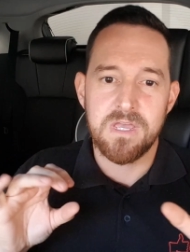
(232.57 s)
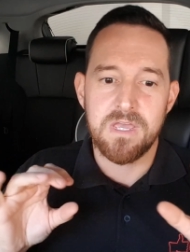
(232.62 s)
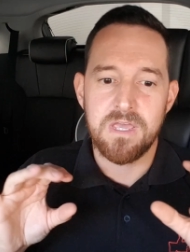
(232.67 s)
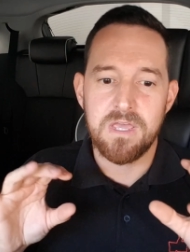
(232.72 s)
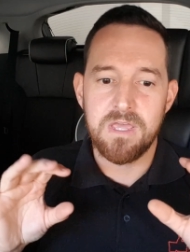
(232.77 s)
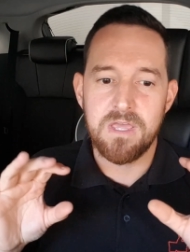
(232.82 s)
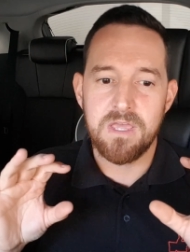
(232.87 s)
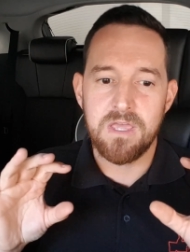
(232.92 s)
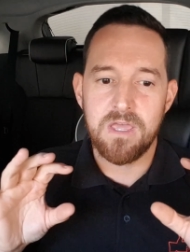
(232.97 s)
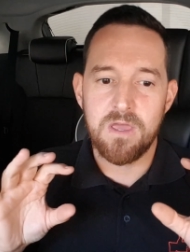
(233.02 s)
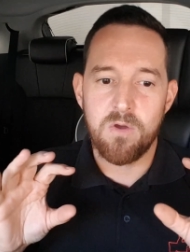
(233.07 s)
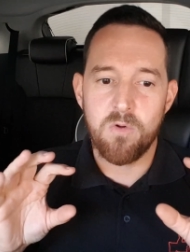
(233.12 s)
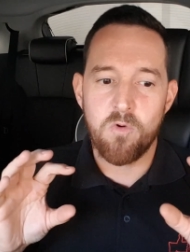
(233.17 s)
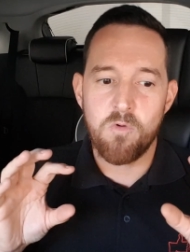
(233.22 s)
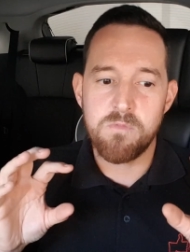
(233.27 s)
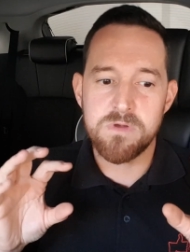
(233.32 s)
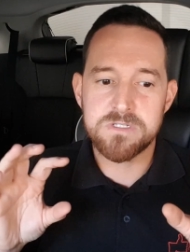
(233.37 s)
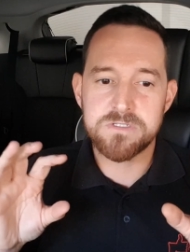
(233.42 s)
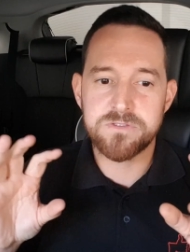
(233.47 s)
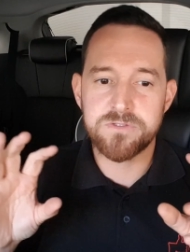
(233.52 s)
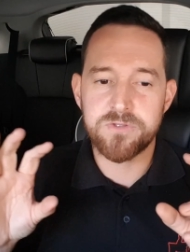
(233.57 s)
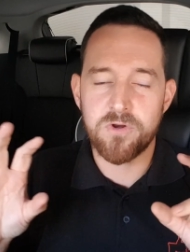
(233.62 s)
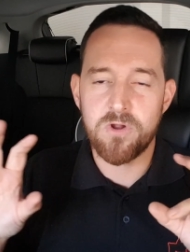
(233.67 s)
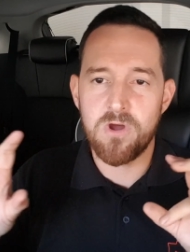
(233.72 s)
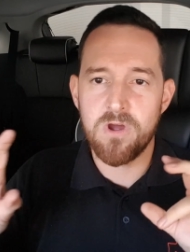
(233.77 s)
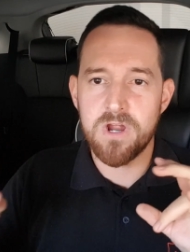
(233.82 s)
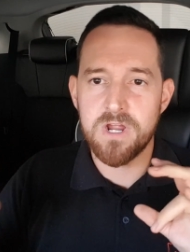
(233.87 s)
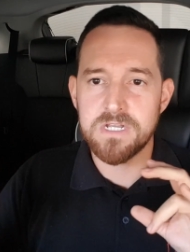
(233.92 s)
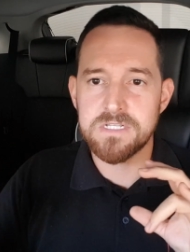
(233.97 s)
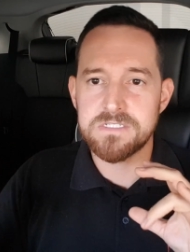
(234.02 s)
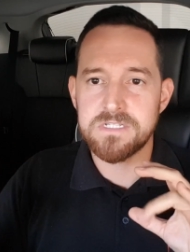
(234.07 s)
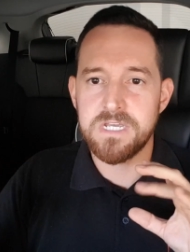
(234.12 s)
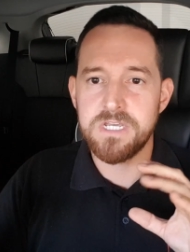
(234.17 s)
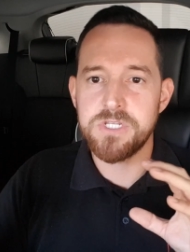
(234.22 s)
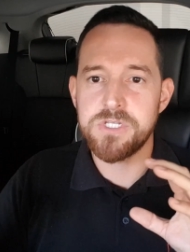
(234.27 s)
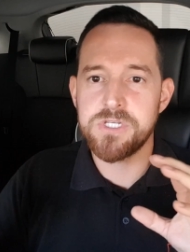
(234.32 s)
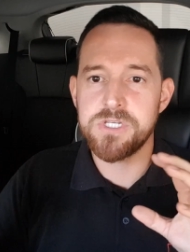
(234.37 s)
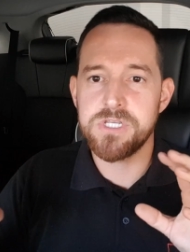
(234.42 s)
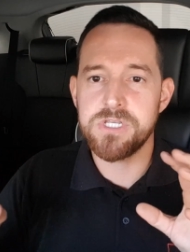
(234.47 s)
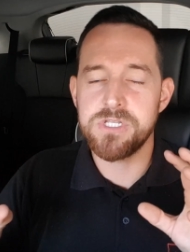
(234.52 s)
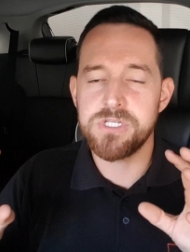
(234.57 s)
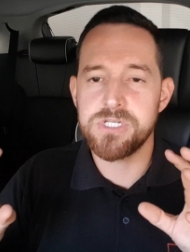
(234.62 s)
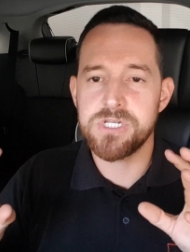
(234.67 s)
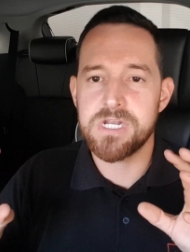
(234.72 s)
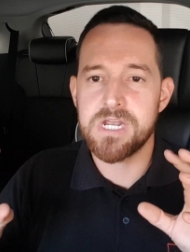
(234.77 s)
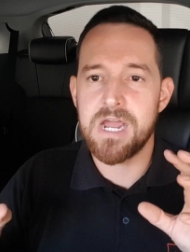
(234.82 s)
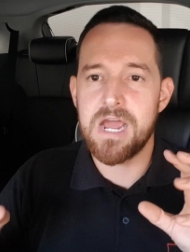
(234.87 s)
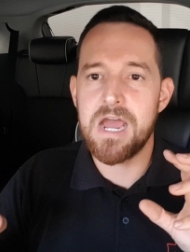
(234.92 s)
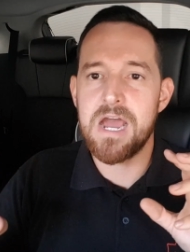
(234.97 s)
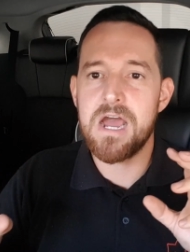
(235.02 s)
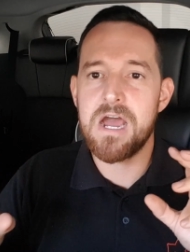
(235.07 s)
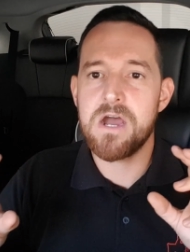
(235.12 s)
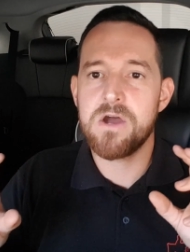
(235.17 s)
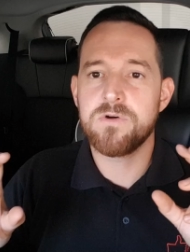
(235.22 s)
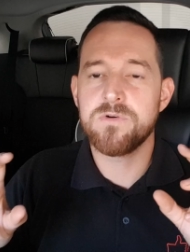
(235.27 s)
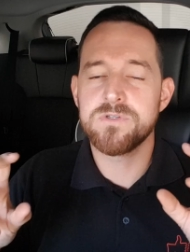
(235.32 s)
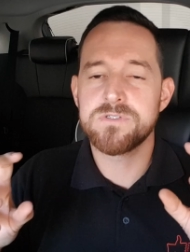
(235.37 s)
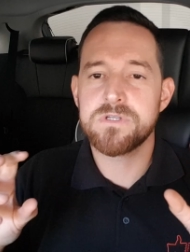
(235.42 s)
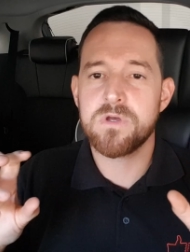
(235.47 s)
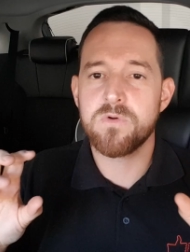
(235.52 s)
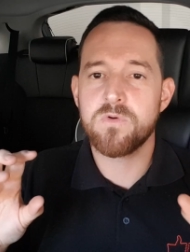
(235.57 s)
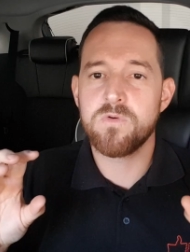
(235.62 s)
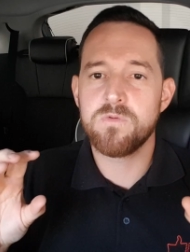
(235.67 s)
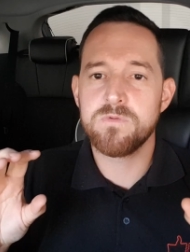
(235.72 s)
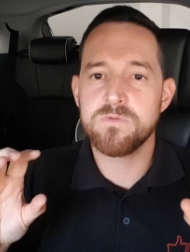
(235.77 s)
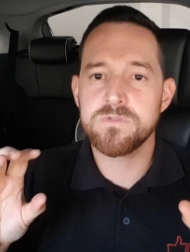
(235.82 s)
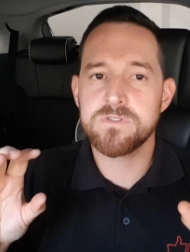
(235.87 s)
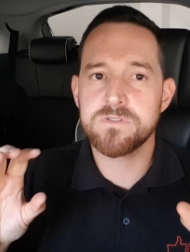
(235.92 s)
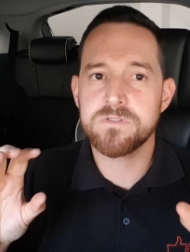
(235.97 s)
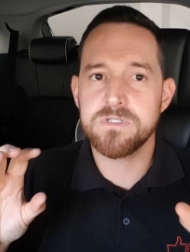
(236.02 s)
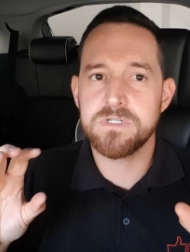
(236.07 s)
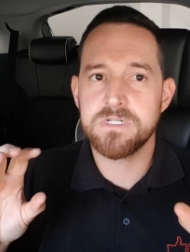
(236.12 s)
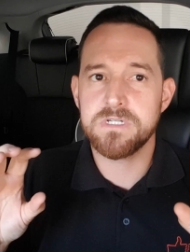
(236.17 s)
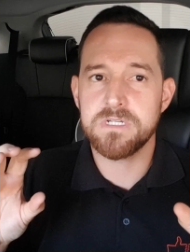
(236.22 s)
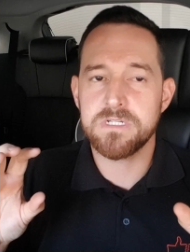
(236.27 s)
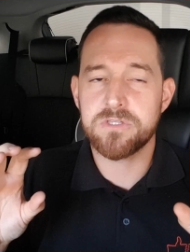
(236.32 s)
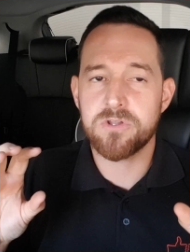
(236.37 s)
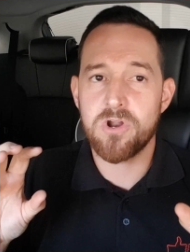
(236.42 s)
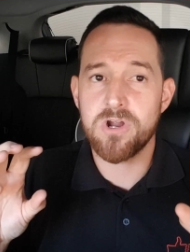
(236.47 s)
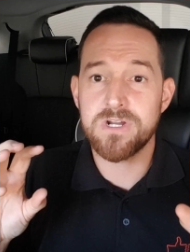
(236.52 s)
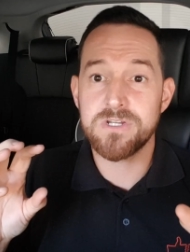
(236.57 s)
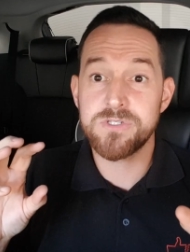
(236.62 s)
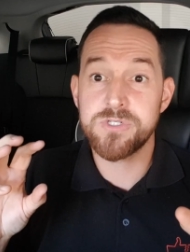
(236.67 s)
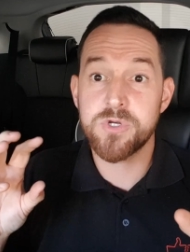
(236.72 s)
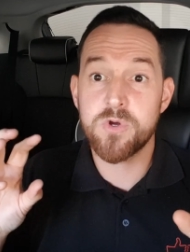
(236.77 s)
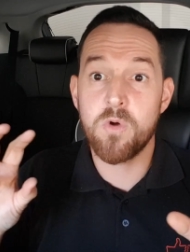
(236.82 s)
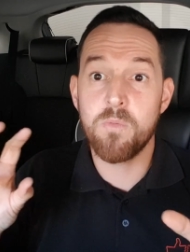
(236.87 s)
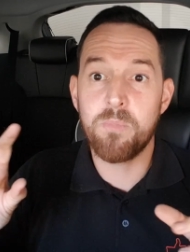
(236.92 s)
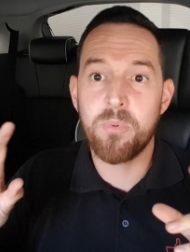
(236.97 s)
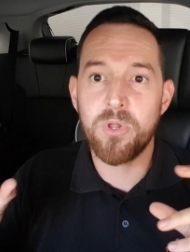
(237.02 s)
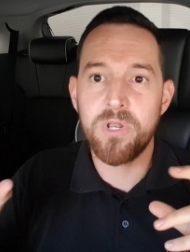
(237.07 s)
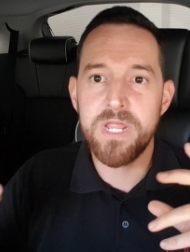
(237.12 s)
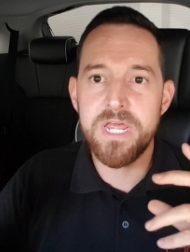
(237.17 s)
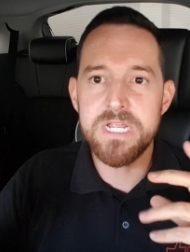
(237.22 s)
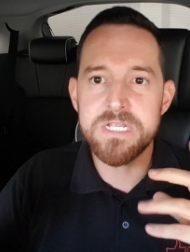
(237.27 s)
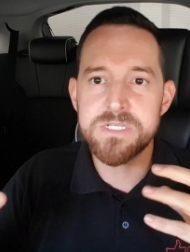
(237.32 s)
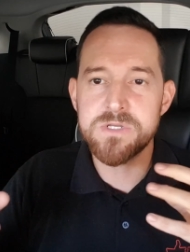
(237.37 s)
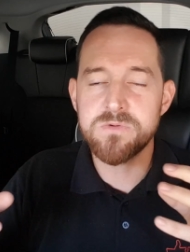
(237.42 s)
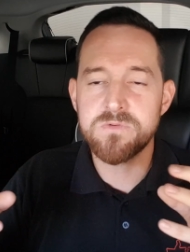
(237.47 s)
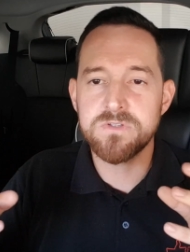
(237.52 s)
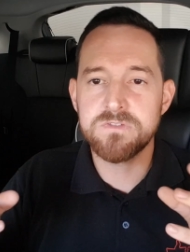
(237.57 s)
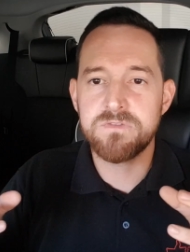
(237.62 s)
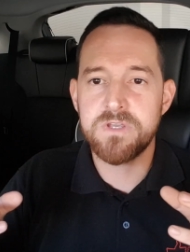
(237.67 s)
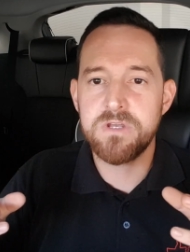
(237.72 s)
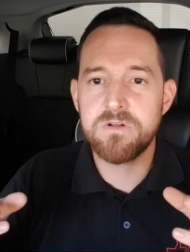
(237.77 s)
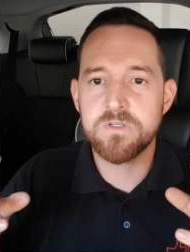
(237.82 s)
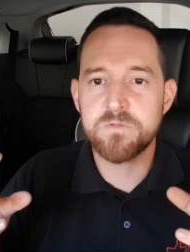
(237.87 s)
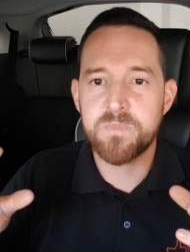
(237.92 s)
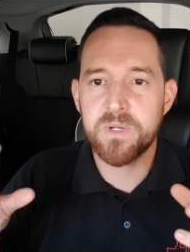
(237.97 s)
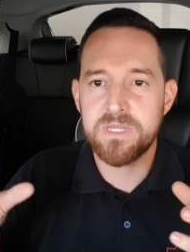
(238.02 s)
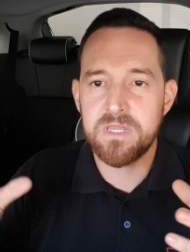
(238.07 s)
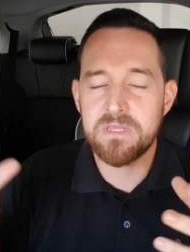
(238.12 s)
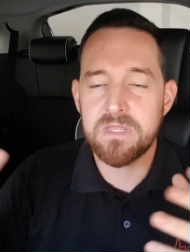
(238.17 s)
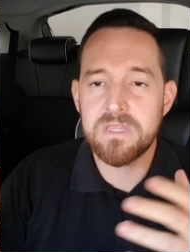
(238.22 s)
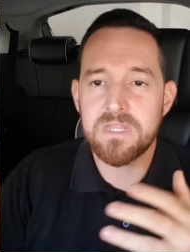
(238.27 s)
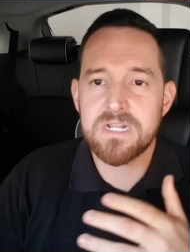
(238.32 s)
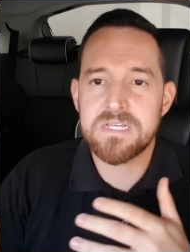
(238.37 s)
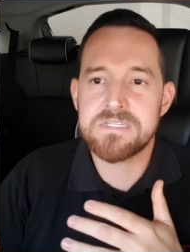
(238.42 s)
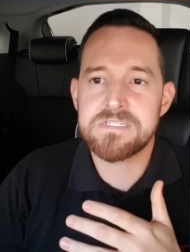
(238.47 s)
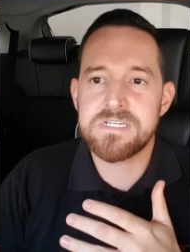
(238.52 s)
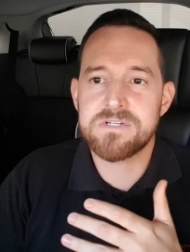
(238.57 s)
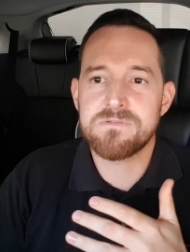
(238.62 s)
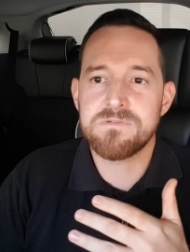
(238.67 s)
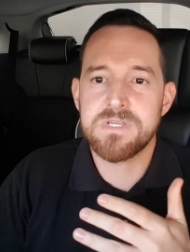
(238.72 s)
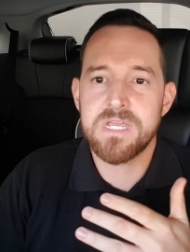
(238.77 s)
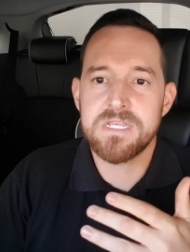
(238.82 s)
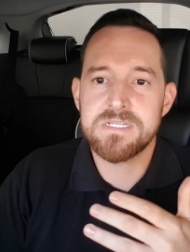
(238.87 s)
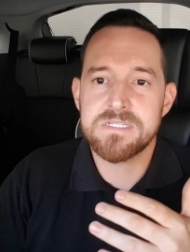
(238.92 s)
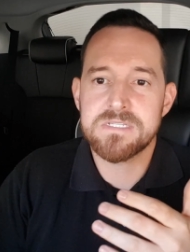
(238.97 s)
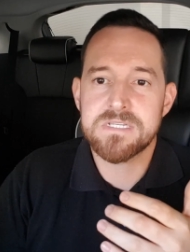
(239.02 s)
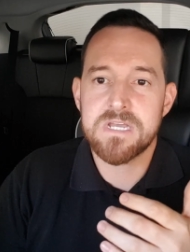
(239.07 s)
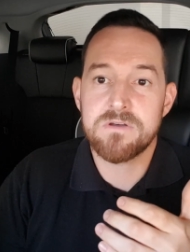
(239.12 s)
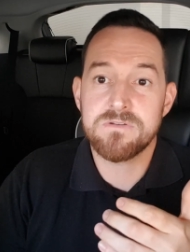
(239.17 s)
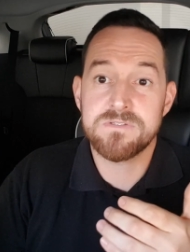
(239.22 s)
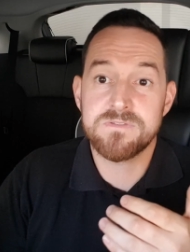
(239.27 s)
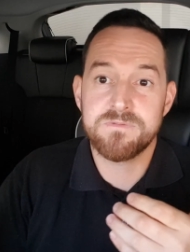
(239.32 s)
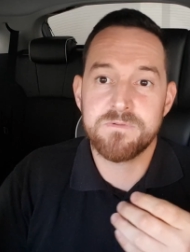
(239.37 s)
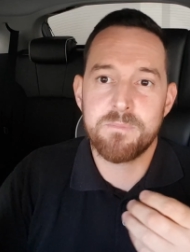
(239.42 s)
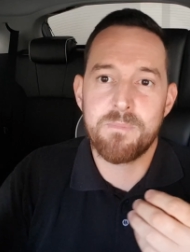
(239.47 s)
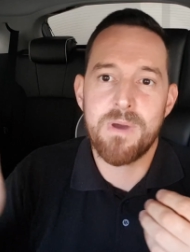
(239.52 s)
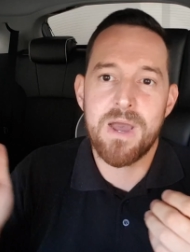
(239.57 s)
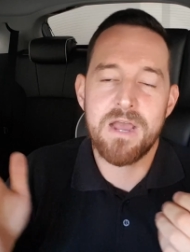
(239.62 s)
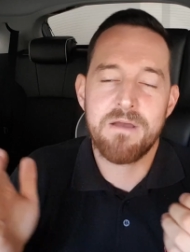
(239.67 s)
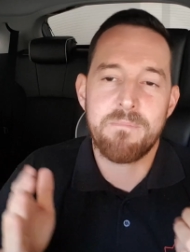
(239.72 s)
é, algumas trocas aí de, de carros, algumas uh, ah, trocas de componentes, alguns veículos para tentar trazer com que esses carros ba